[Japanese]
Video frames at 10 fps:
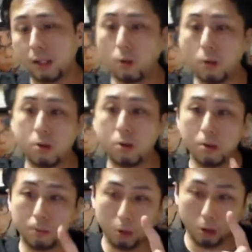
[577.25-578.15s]
こういう
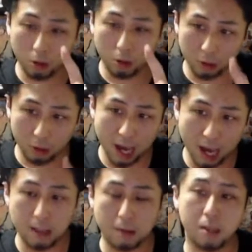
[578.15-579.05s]
ものを吐
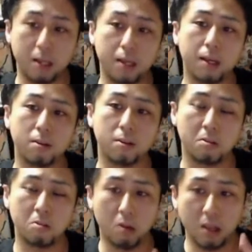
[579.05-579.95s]
いてる人間っていうのは
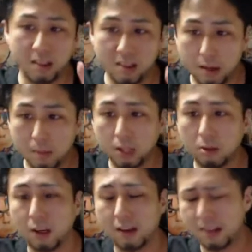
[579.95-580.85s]
それにつきまとうから、